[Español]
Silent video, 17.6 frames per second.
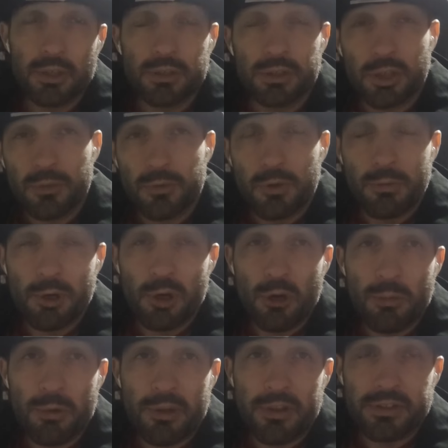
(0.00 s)
Teofimo
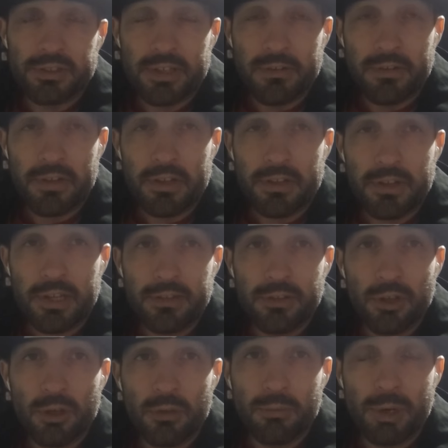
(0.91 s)
López estaba
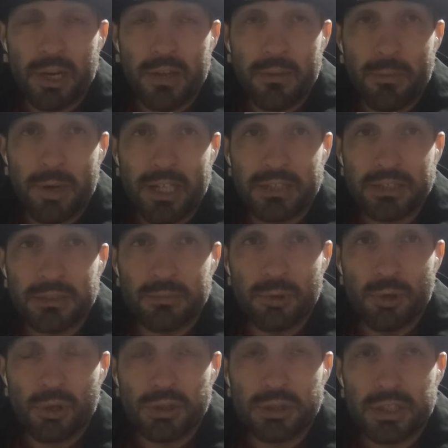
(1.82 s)
diciendo para The
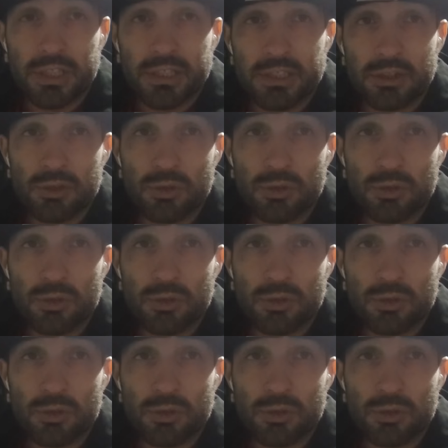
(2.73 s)
Boxing Boys que esa